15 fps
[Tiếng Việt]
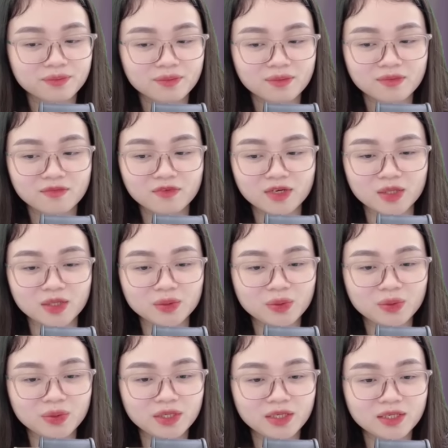Vậy để
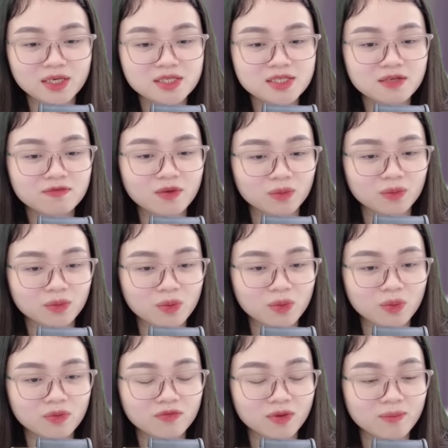tôi cất chiếc vòng cổ
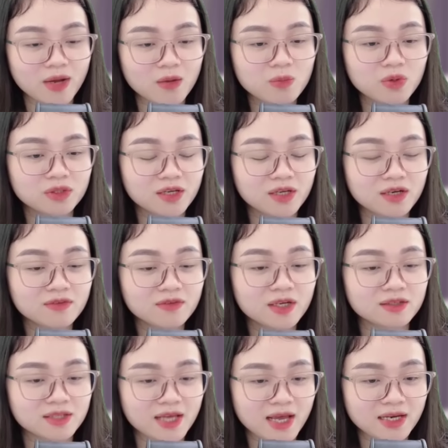Và báo một tiếng với ở
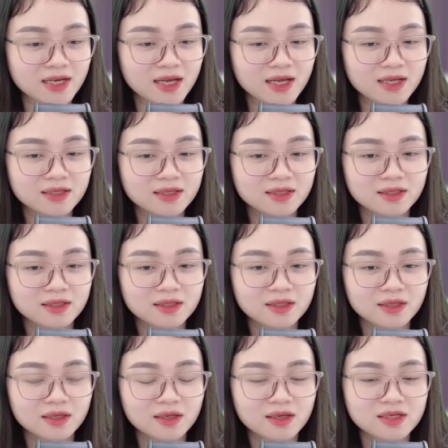nhà đã
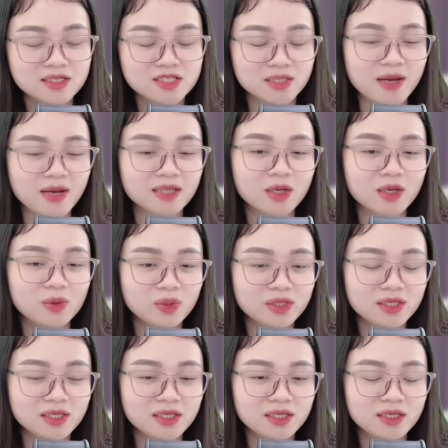Chị mang theo luôn
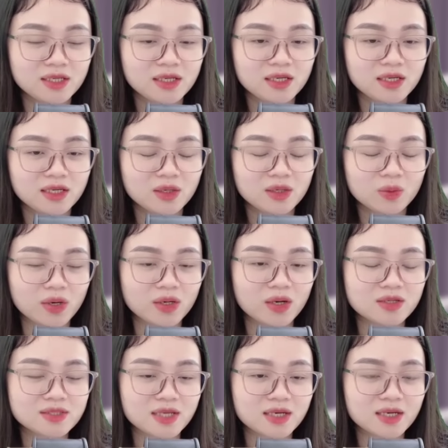đi Qua đó
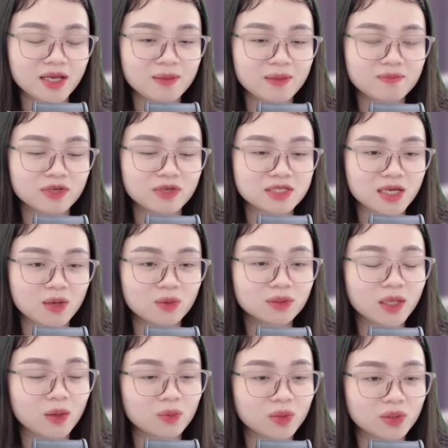sẵn em và cháu thảo
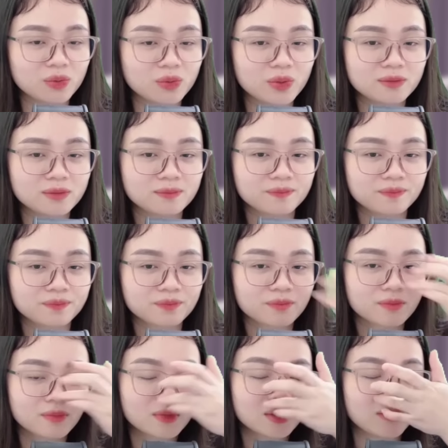luận luôn
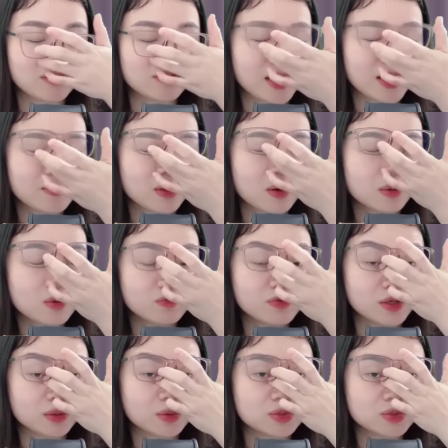Tại vì em có công việc
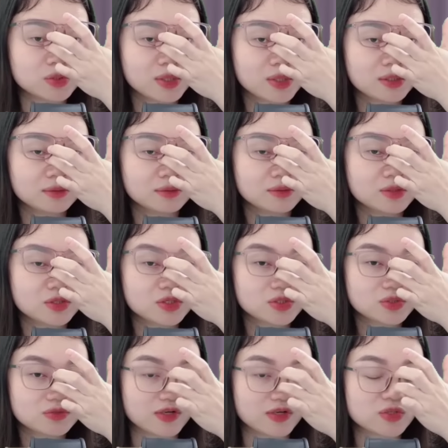đột xuất
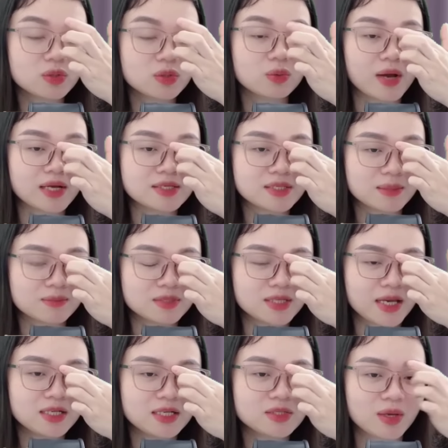Phải xuất ngoại chậm
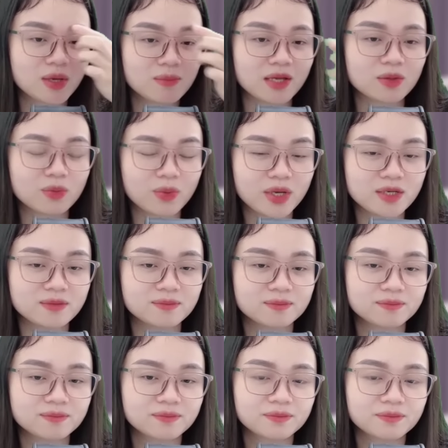trễ rồi em lại quên
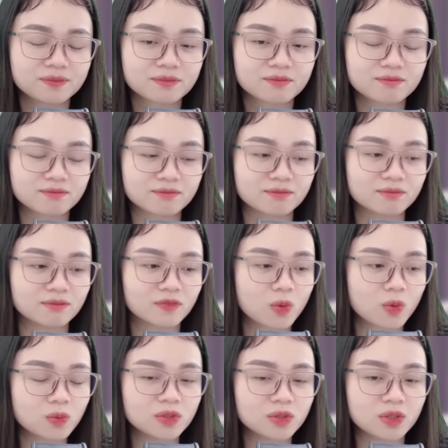Ừ cũng
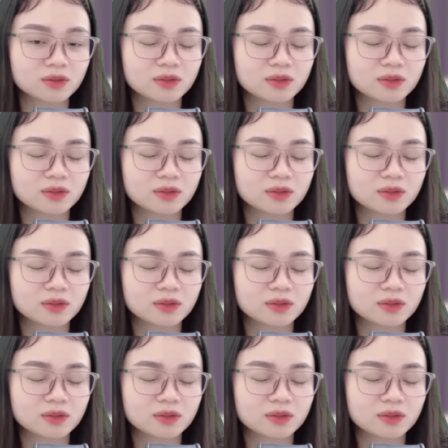được